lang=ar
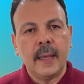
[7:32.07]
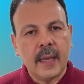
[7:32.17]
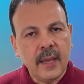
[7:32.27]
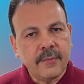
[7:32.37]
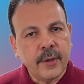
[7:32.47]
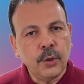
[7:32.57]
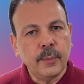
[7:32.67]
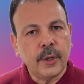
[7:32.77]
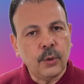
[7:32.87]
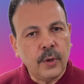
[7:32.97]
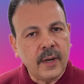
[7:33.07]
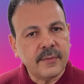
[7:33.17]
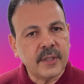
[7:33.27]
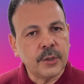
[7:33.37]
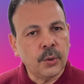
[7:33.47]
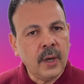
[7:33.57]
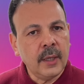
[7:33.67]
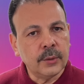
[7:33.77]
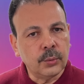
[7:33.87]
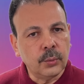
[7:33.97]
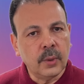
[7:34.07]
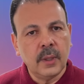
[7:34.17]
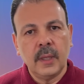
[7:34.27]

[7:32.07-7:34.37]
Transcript: كيف يمكن لنفس شعاع الضوء